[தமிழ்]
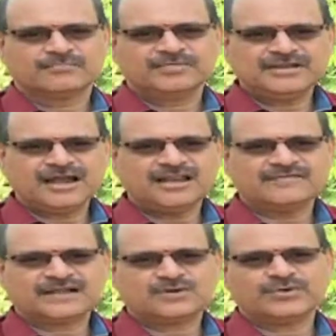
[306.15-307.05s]

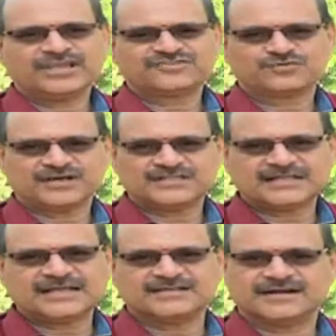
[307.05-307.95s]
பின்னாளில் வரக்கூடிய
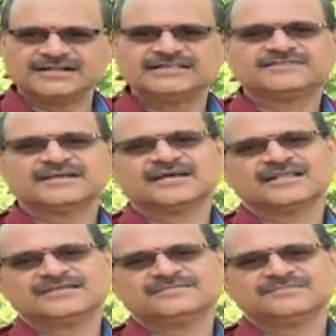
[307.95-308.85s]
சுகத்தை அது அழித்து
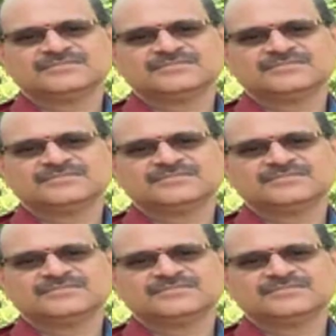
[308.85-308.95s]
விடுகிறது